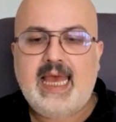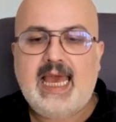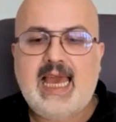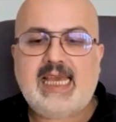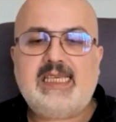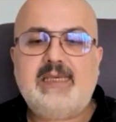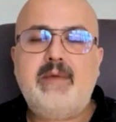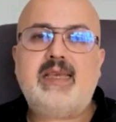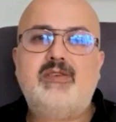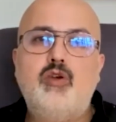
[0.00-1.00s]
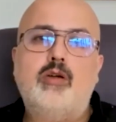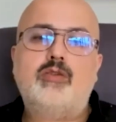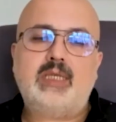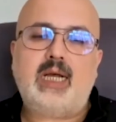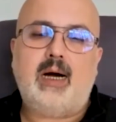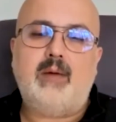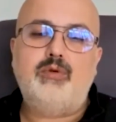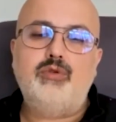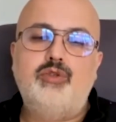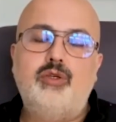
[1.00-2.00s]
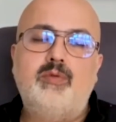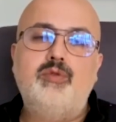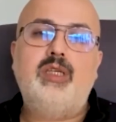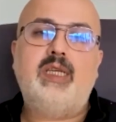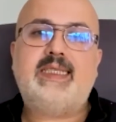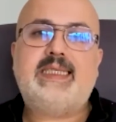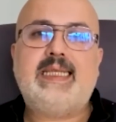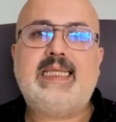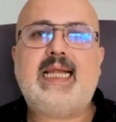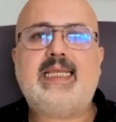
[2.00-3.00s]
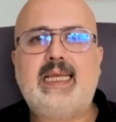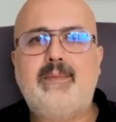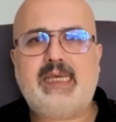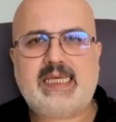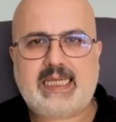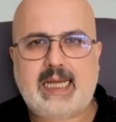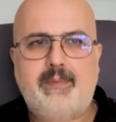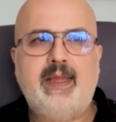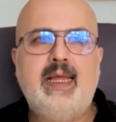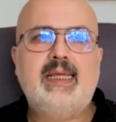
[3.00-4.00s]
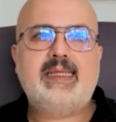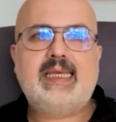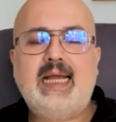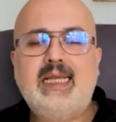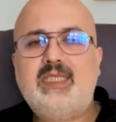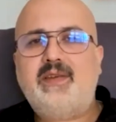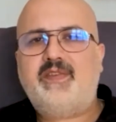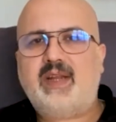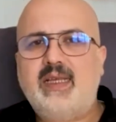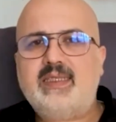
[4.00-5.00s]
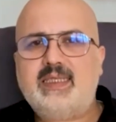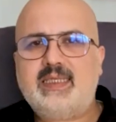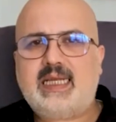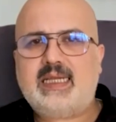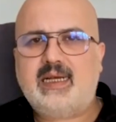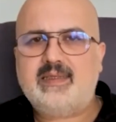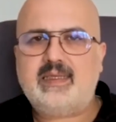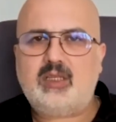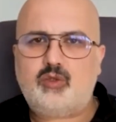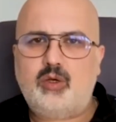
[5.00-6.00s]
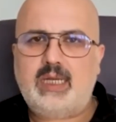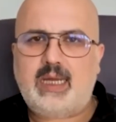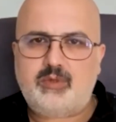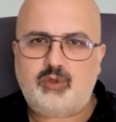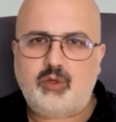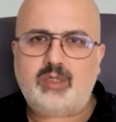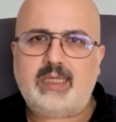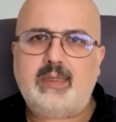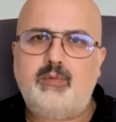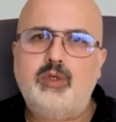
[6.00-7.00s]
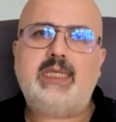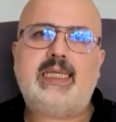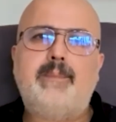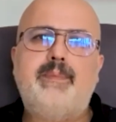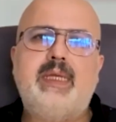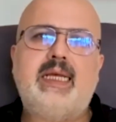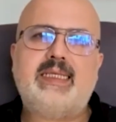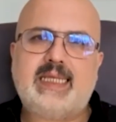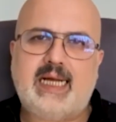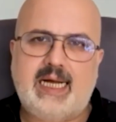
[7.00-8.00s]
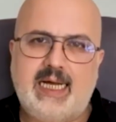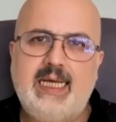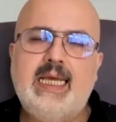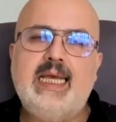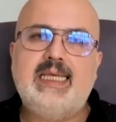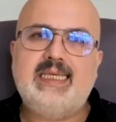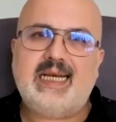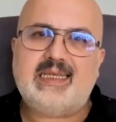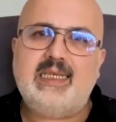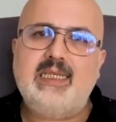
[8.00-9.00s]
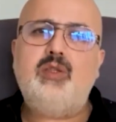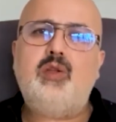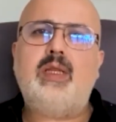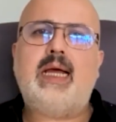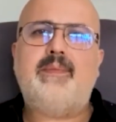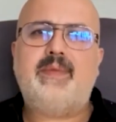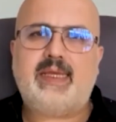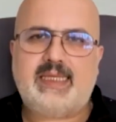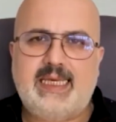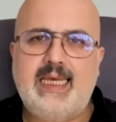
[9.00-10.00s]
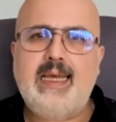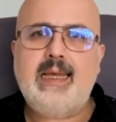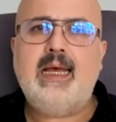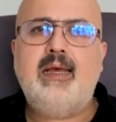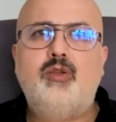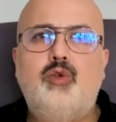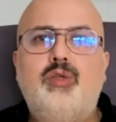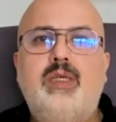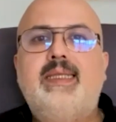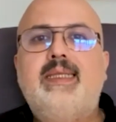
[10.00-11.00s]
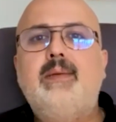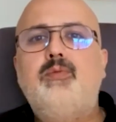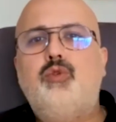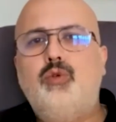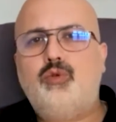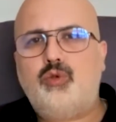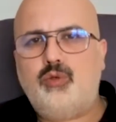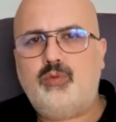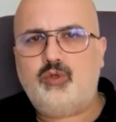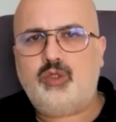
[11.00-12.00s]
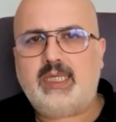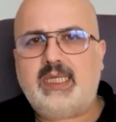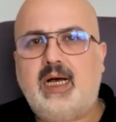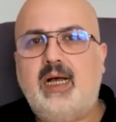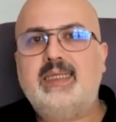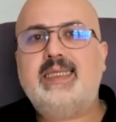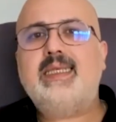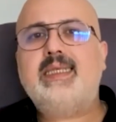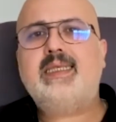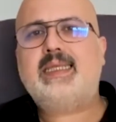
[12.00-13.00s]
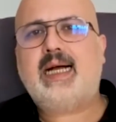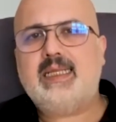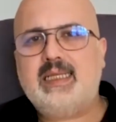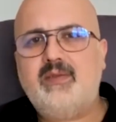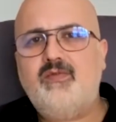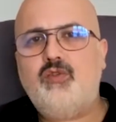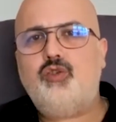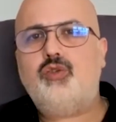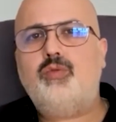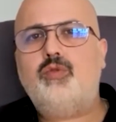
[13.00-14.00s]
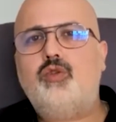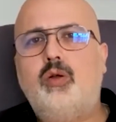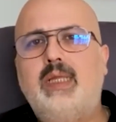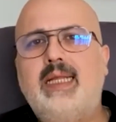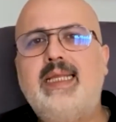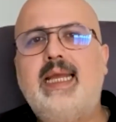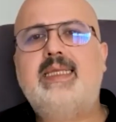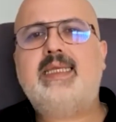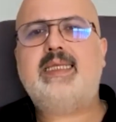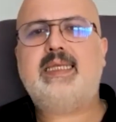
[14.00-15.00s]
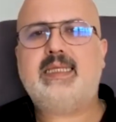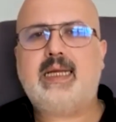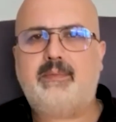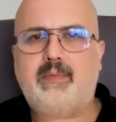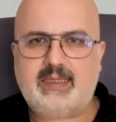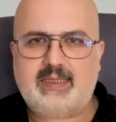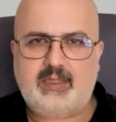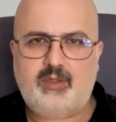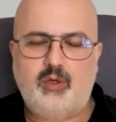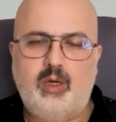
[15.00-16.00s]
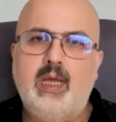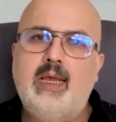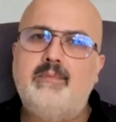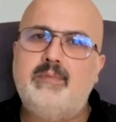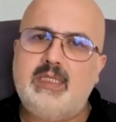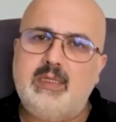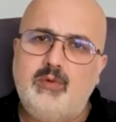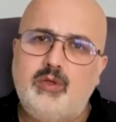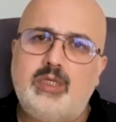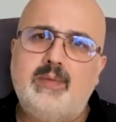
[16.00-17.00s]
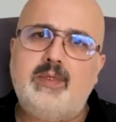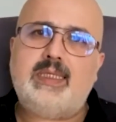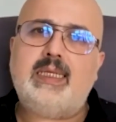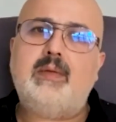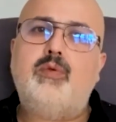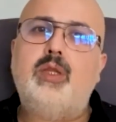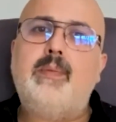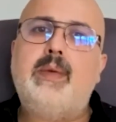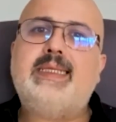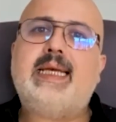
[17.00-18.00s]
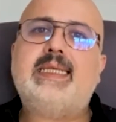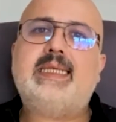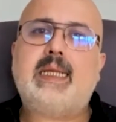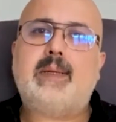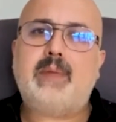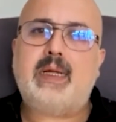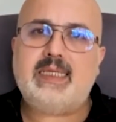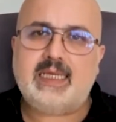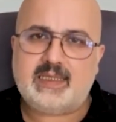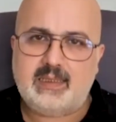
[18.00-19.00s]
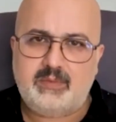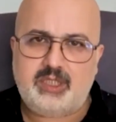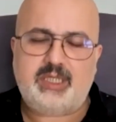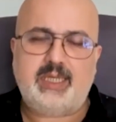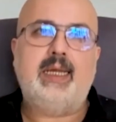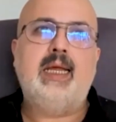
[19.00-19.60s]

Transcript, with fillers: Ekmek Yoksa Abur Cubur Yesinler diye bir kitap. Gerçi Fransızlar adına söylenmiş olsa da bu kitap biraz daha yakın dönemdeki tüketim kültürümüzdeki hazır gıdaların vücudumuza olan etkisinden bahsediyor. Bizim ülkemizde de buna benzer kitaplar yazılmıştı.